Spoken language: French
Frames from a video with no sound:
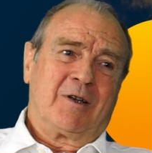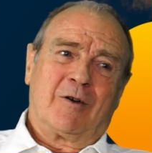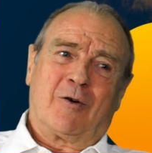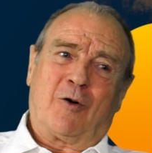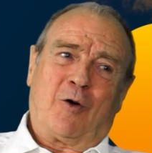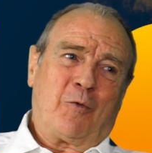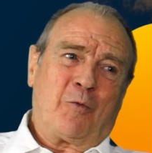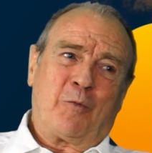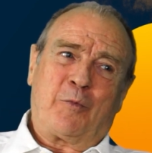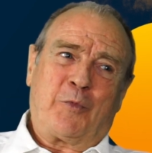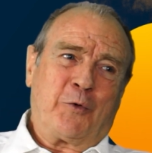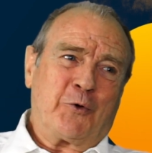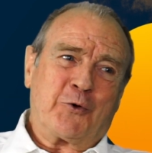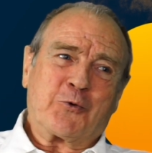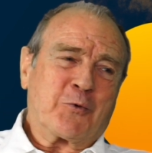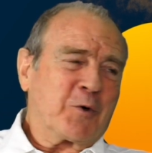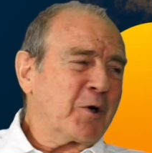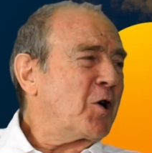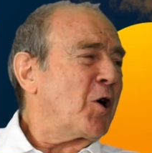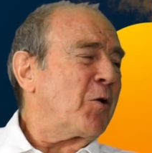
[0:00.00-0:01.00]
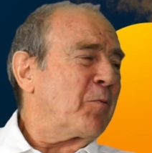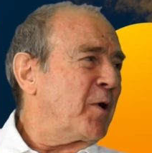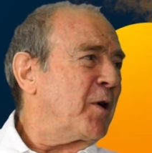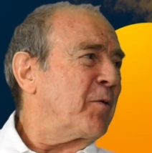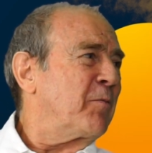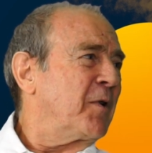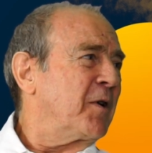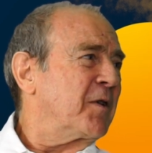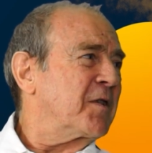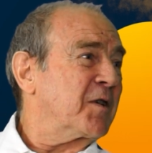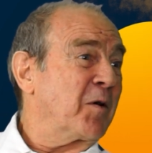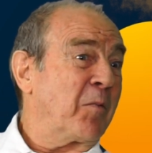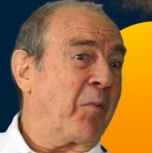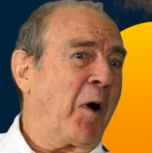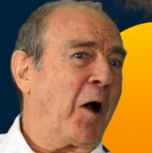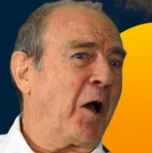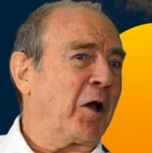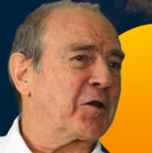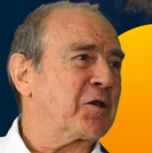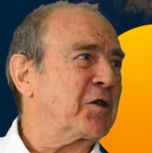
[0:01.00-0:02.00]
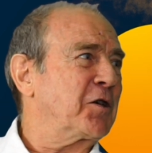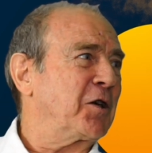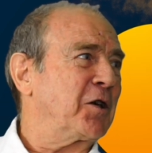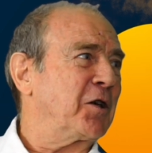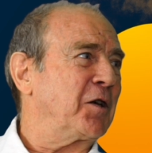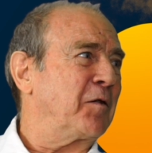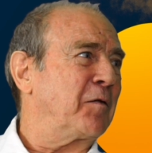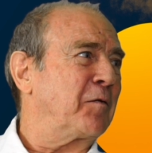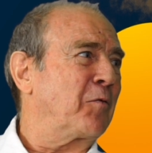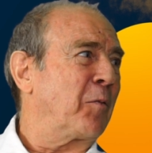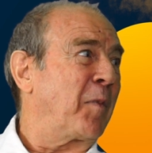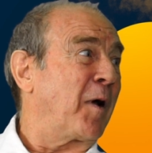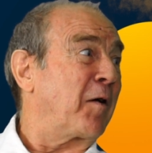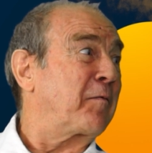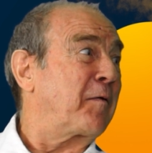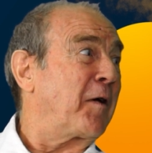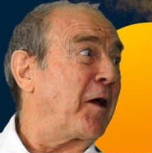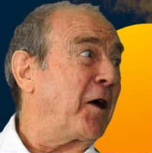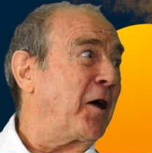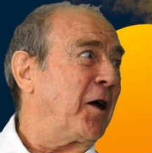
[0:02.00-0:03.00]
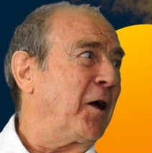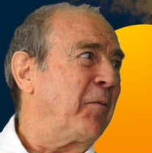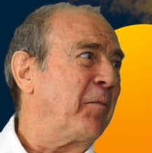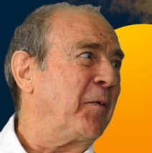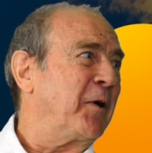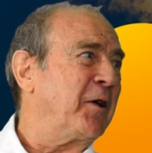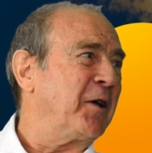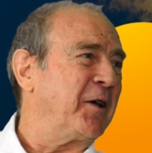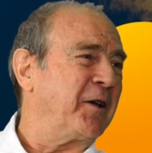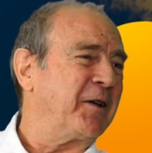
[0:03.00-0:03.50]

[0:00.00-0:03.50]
on peut jouer quand même. C'est pas ce qui faut pas le faire, hein, mais